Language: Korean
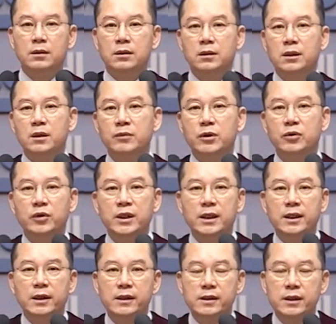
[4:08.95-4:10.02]
그러므로
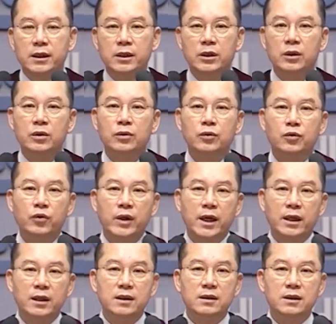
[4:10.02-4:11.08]
우리는 이것을
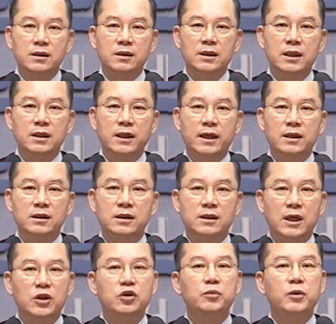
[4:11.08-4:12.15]
구약의 선지자들에게서
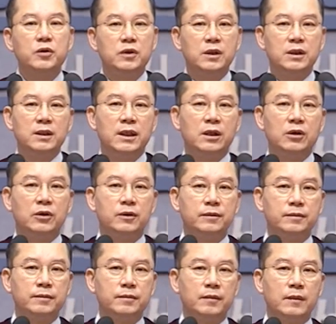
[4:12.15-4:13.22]
자주 볼 수 있는 대로